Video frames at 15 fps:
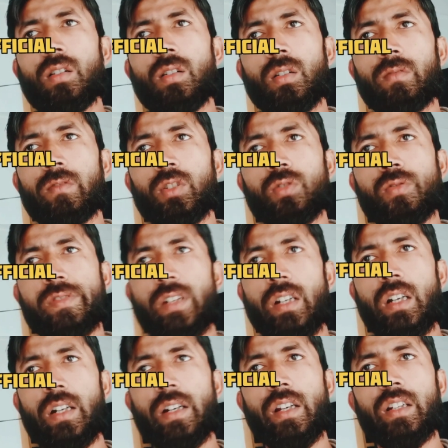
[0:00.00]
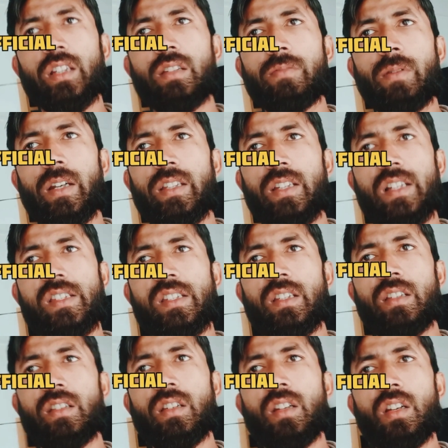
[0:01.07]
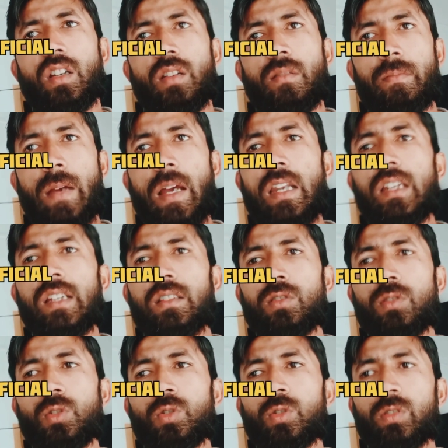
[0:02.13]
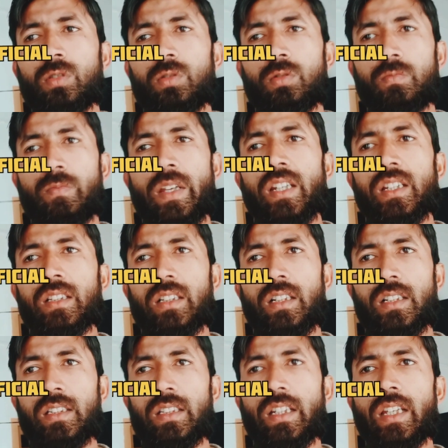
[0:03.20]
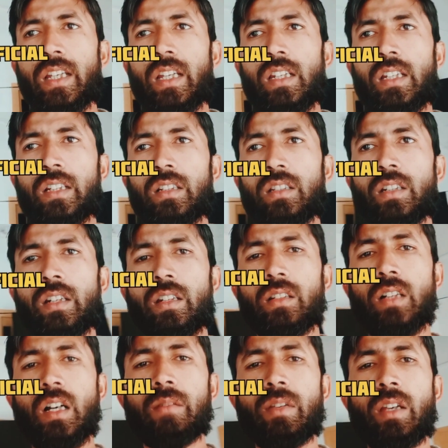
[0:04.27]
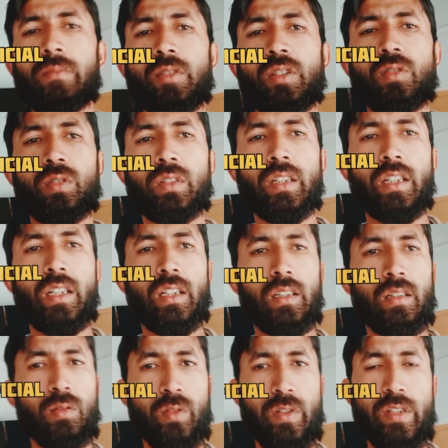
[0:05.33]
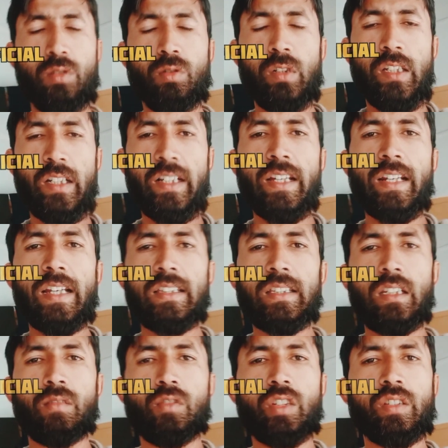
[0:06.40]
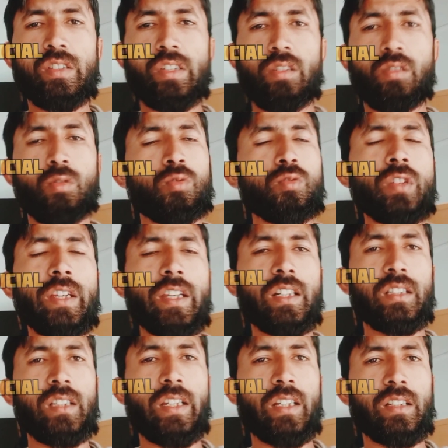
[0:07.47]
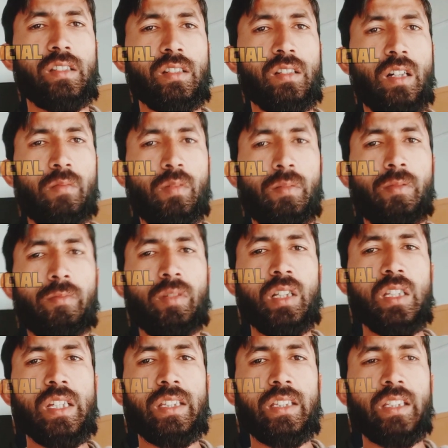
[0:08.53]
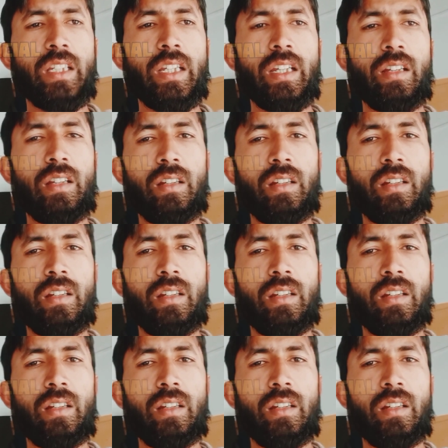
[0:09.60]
और वो दूसरा डकी भाई जैसे पहले तो लोग तो मेहनत करते हैं लेकिन कामयाब नहीं होते तो जो लगे रहते हैं उन्हें एक ना एक दिन कामयाबी मिल जाती है